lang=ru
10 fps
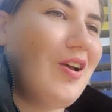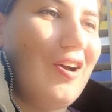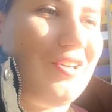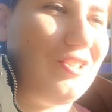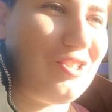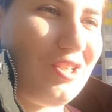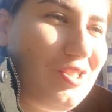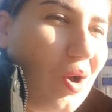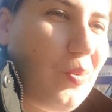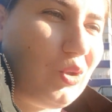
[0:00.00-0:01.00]
Это жесть.
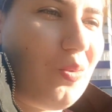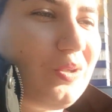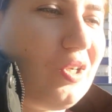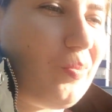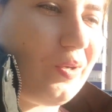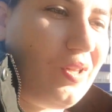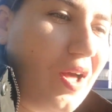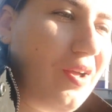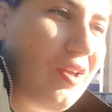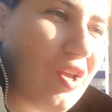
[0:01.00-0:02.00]
А потом, я так поняла,
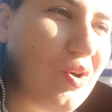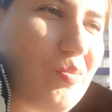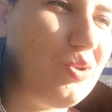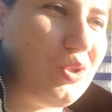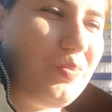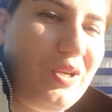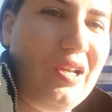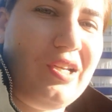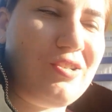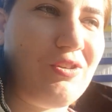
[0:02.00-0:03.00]
будет
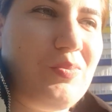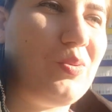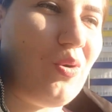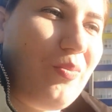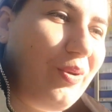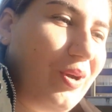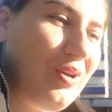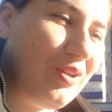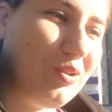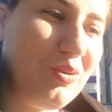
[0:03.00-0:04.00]
перелечивать пломбы
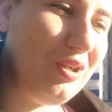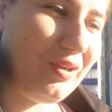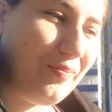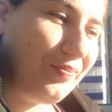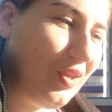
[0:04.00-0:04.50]
другие.